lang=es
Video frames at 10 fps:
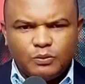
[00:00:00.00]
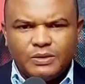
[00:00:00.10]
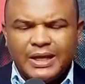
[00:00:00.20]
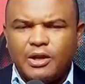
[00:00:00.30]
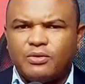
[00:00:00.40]

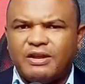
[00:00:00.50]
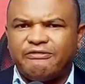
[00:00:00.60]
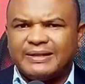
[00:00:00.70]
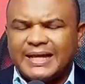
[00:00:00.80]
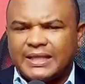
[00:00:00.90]
Leonel
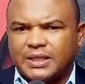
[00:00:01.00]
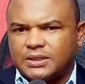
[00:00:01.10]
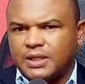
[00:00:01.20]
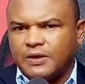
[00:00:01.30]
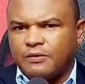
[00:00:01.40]

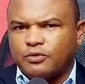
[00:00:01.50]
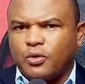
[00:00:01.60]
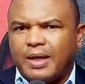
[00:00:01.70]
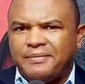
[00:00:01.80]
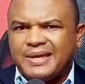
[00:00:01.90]
Fernández,
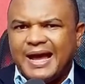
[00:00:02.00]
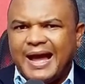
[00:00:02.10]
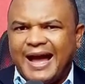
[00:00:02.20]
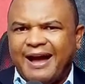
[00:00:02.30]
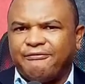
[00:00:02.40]

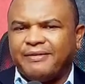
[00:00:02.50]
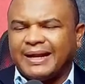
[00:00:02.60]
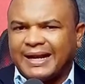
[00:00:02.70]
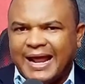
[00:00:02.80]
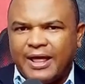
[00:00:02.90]
todavía
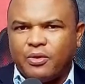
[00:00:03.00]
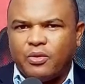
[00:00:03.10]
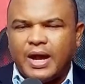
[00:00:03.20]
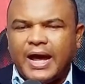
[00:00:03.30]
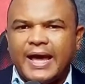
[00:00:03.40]

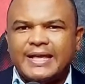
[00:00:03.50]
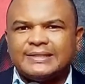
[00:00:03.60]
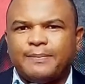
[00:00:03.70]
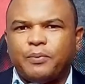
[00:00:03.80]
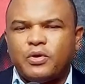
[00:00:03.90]
aferrado a
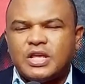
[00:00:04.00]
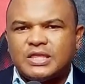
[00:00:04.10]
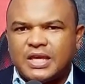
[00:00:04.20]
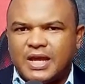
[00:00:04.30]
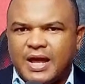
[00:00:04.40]
esa
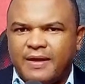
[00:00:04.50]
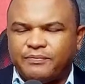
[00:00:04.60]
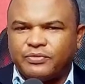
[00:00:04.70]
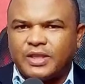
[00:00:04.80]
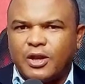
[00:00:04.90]

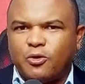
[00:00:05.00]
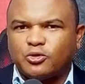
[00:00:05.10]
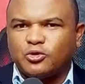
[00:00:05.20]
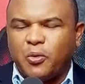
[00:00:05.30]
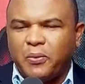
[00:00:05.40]
política de
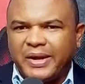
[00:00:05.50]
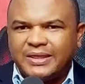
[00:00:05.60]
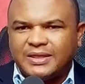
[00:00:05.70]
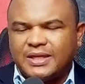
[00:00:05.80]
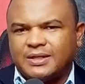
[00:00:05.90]
los
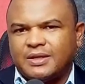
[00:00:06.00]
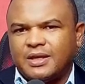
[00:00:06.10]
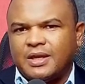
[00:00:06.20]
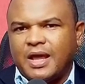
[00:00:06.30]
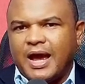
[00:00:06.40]
90,
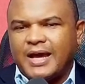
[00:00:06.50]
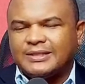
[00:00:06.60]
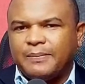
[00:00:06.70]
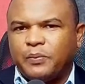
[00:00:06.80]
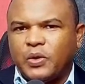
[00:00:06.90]
a
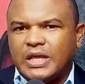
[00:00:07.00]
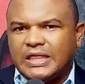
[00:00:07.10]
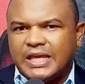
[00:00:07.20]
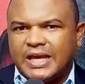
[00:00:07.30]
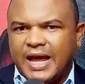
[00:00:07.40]
esa
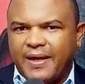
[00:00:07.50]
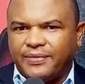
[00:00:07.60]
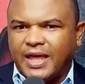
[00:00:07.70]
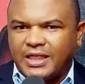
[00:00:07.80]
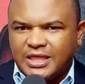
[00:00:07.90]
política
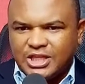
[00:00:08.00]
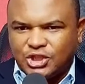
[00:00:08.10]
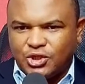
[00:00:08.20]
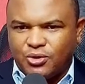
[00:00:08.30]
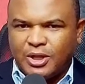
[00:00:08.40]
de
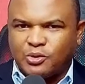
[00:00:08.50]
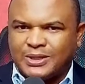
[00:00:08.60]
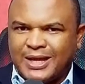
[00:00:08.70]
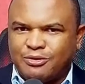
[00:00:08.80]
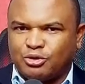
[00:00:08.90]
inicio de los
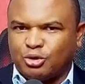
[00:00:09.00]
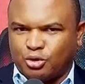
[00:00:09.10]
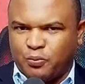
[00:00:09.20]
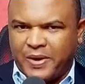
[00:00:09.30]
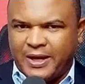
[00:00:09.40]
años
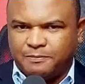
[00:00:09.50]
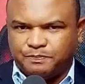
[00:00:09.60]
2000,